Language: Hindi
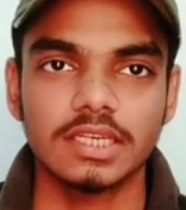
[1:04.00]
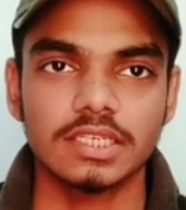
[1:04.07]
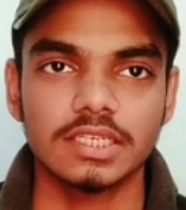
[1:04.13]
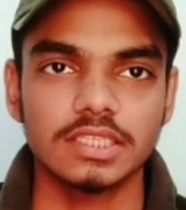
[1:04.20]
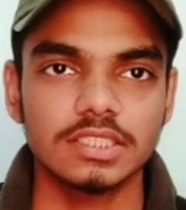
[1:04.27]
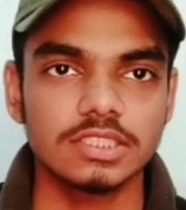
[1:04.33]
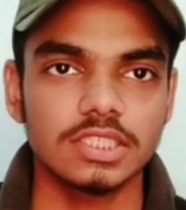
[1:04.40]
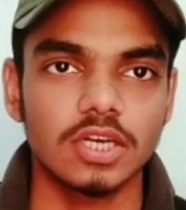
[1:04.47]
कर
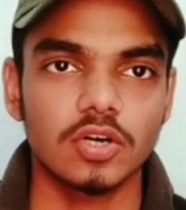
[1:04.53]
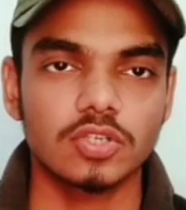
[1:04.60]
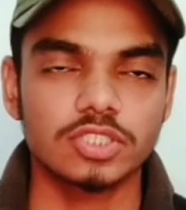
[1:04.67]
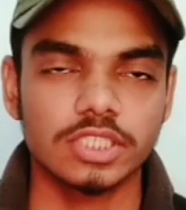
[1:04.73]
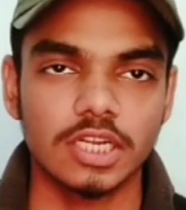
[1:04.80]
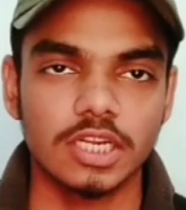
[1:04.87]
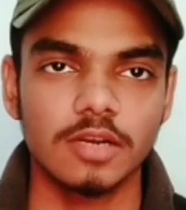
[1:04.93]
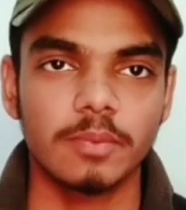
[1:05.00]
दीजिए और
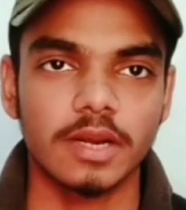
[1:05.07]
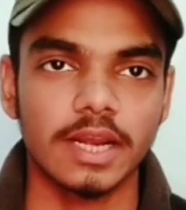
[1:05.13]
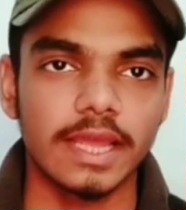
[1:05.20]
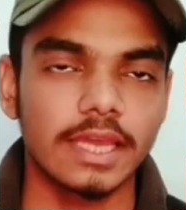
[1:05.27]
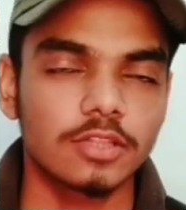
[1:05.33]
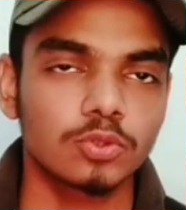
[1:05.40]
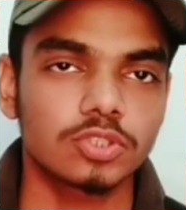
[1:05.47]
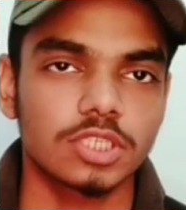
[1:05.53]
चैनल पर
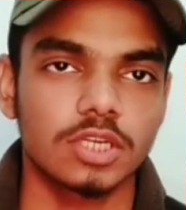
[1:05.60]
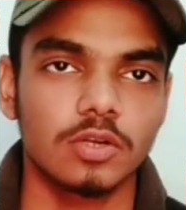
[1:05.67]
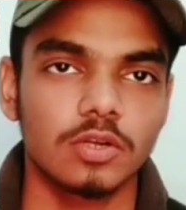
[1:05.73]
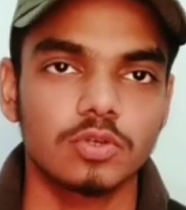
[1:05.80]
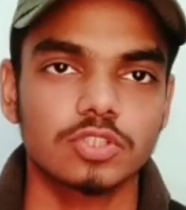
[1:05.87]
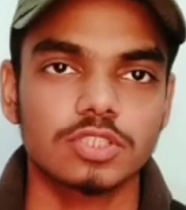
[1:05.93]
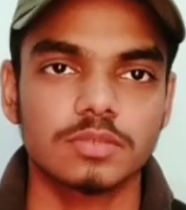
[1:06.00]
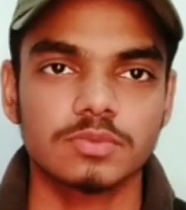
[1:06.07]
नए हैं तो
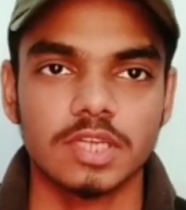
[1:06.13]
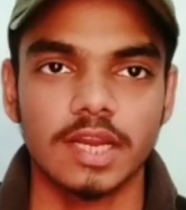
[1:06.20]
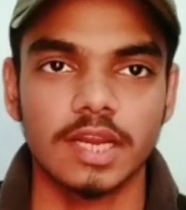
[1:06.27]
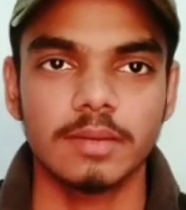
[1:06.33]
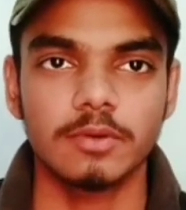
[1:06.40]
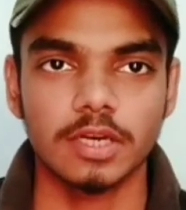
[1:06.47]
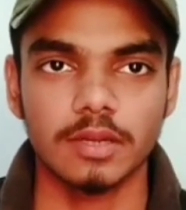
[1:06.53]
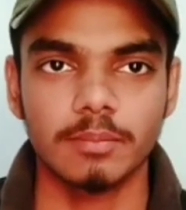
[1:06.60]
चैनल को
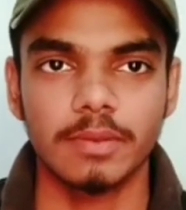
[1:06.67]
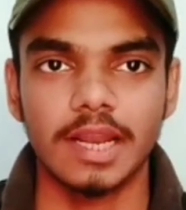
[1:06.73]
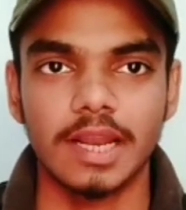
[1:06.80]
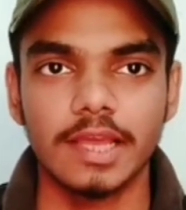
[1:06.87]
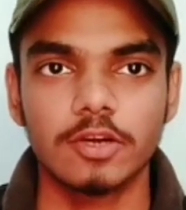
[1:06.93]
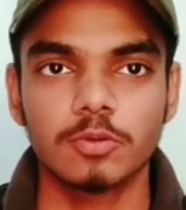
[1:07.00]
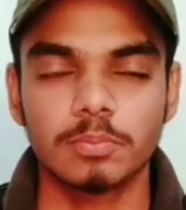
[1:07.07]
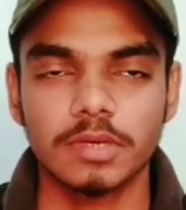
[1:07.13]
सब्सक्राइब करके बेल
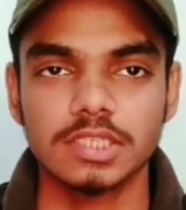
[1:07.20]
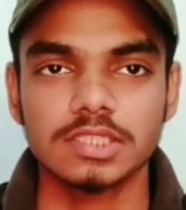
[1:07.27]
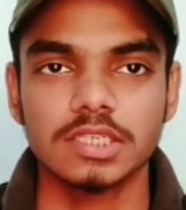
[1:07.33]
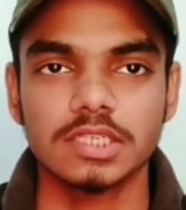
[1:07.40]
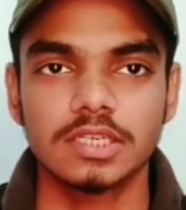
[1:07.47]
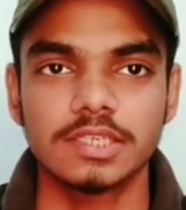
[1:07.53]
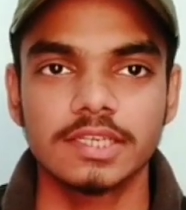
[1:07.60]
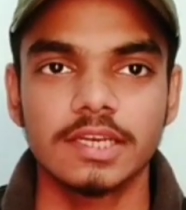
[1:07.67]
आइकन प्रेस
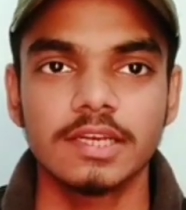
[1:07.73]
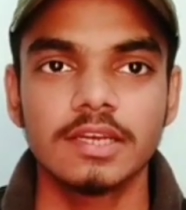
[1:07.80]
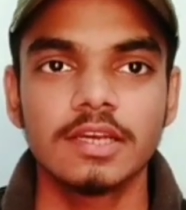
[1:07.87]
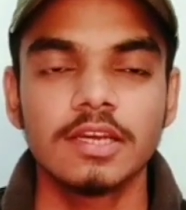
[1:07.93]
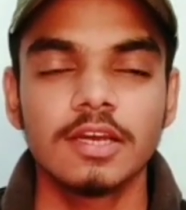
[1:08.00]
कर लीजिए